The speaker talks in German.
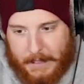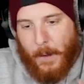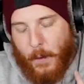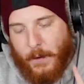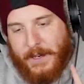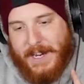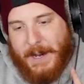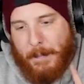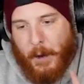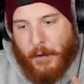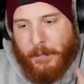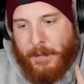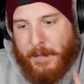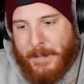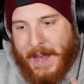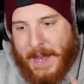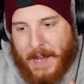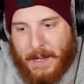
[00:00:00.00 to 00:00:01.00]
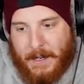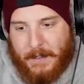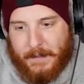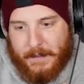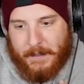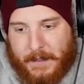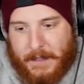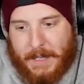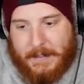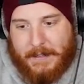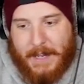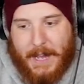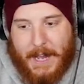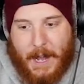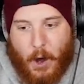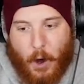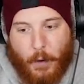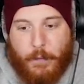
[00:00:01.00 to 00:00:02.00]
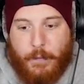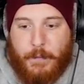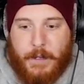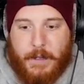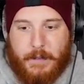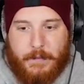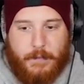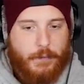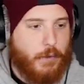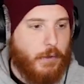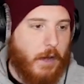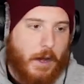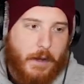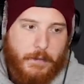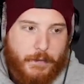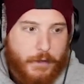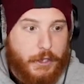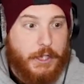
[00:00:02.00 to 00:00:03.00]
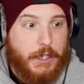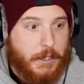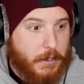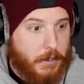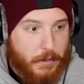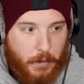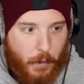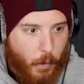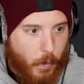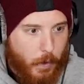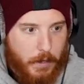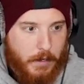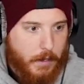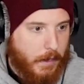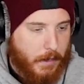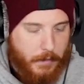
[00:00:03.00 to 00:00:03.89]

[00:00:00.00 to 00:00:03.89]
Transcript: Und ich habe oft bemerkt, dass er ja offen ist für verschiedene Drogen, ne?